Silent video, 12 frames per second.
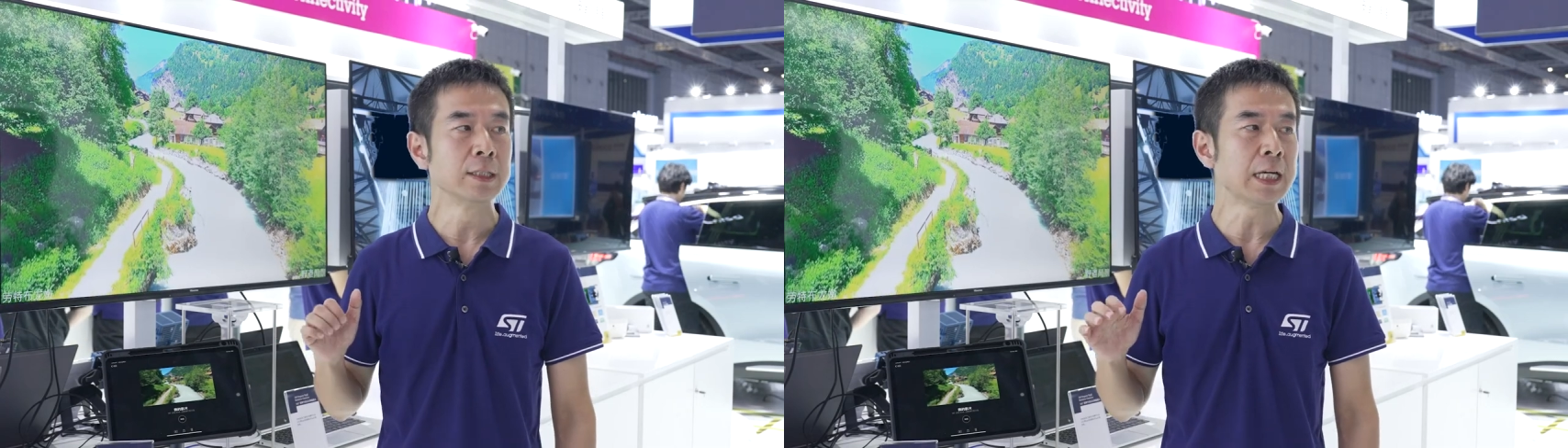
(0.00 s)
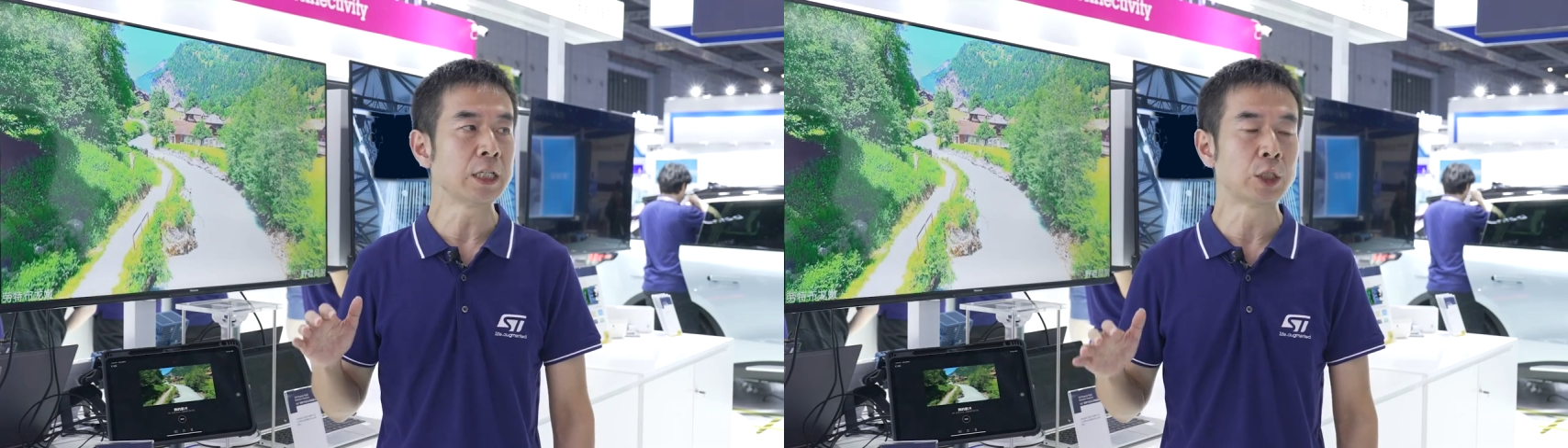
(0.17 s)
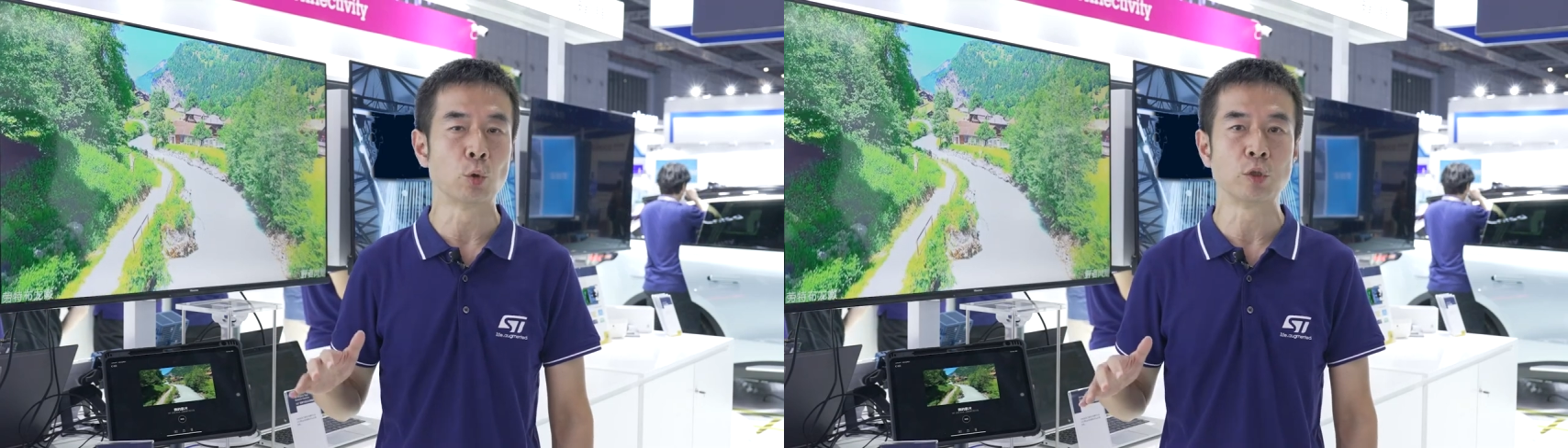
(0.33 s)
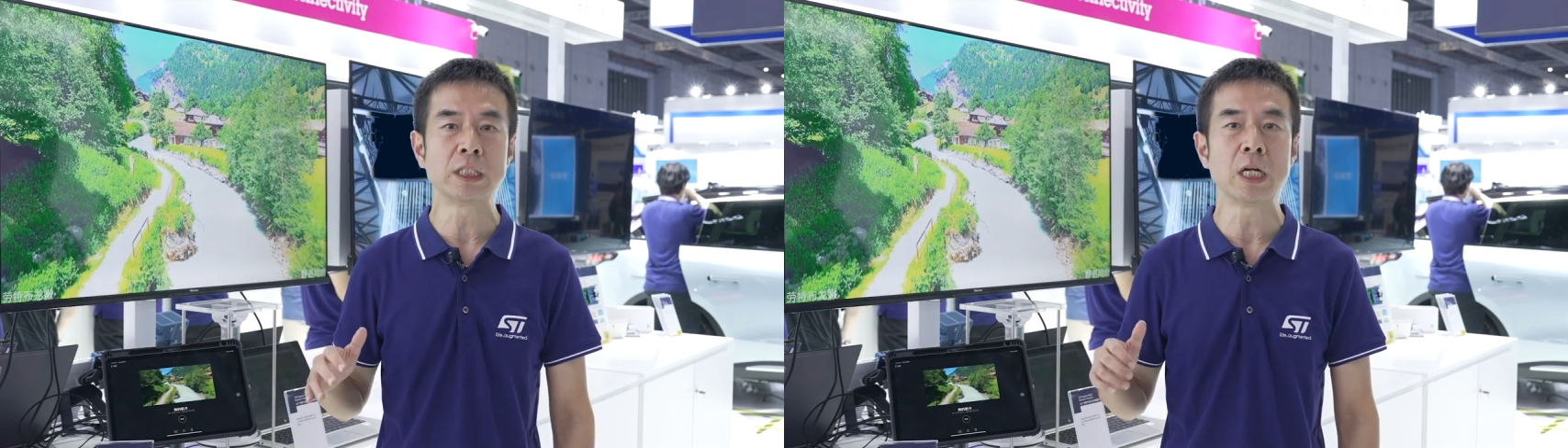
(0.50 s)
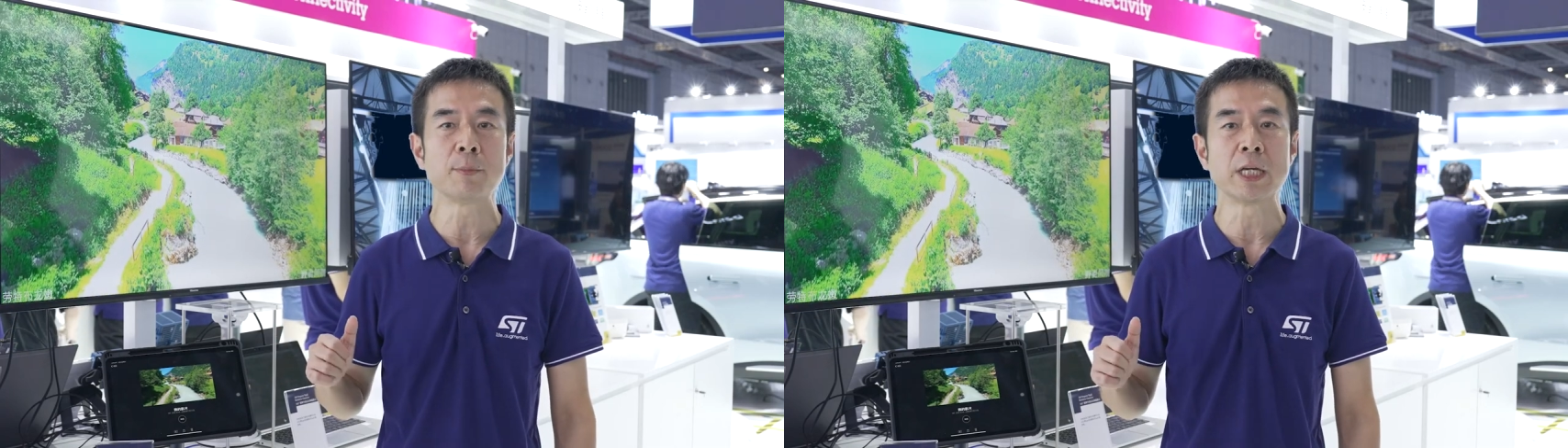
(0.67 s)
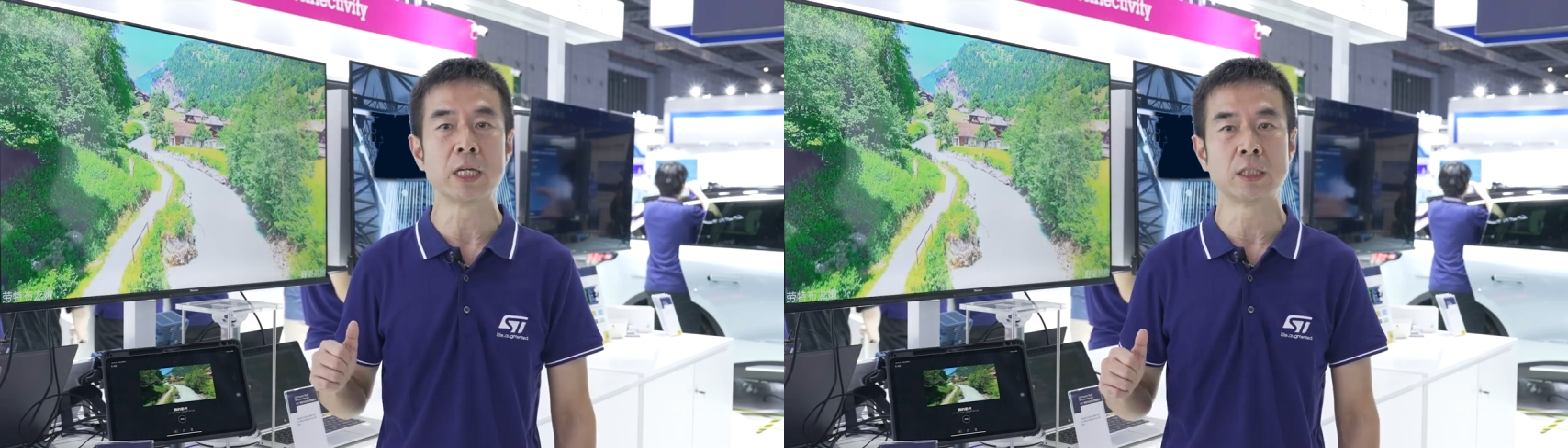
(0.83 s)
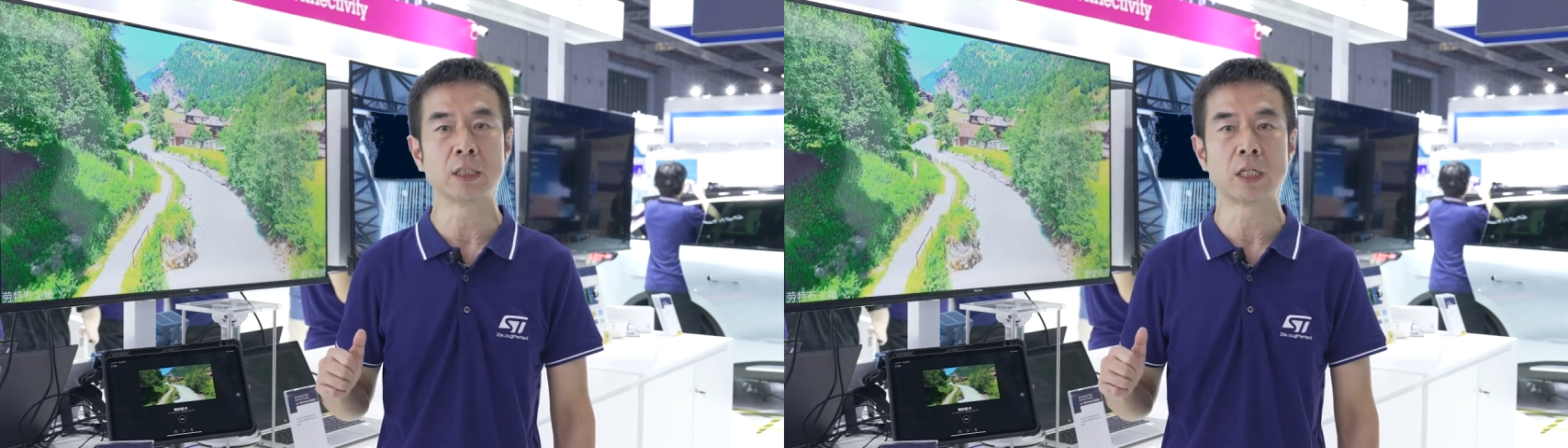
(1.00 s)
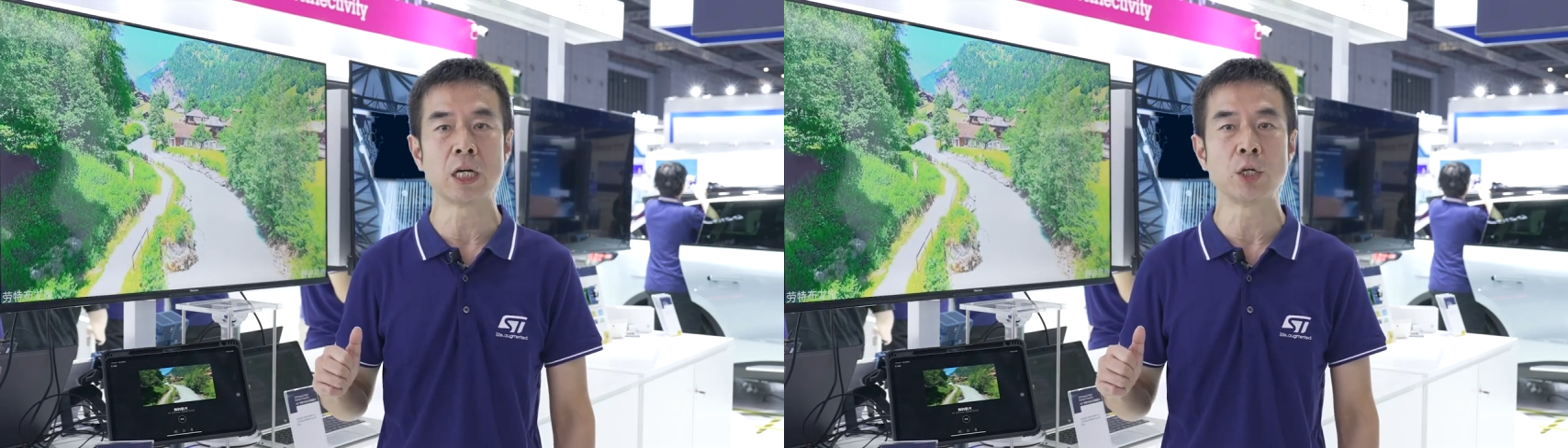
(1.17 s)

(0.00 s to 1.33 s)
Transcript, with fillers: 在手机上面也是可